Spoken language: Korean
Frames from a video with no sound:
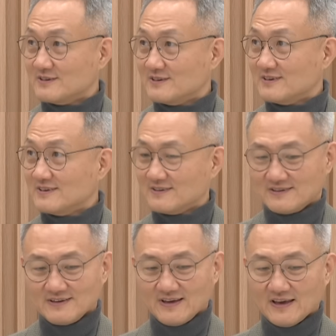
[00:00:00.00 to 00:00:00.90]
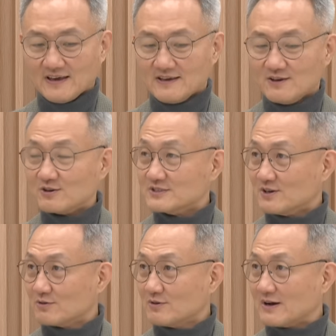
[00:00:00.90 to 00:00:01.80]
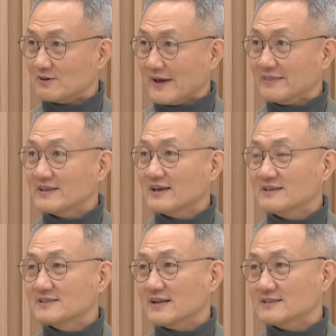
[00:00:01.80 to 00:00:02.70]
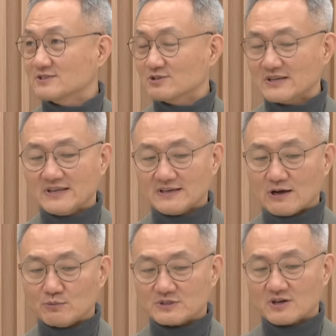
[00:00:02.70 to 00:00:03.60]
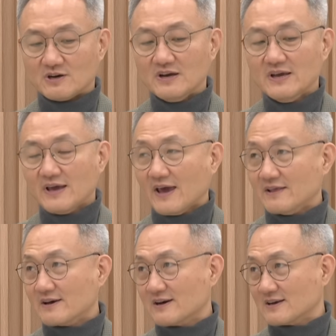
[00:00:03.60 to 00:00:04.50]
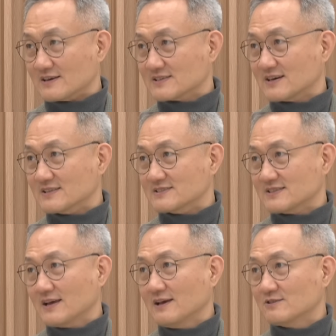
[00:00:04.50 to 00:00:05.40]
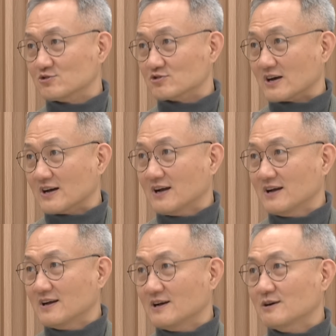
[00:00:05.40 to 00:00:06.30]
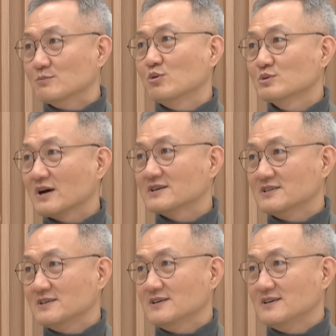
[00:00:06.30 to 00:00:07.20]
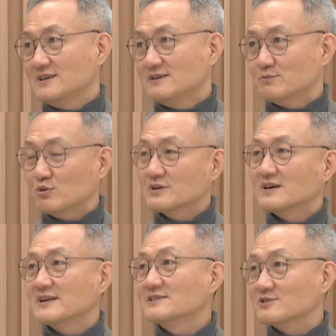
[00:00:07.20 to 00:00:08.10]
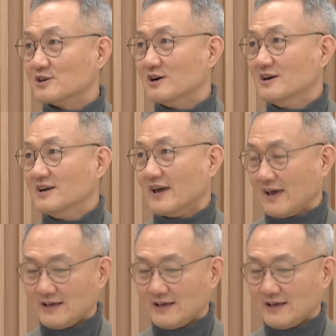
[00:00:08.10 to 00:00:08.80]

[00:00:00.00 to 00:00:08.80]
음... 예, 여기서 과거 엔캐리 트레이드 청산 얘기 나오면서 아. 엔화가 강세가 됐을 때 네. 주가가 폭락을 폭락을 했었죠. 힘들었었죠. 네, 예, 네.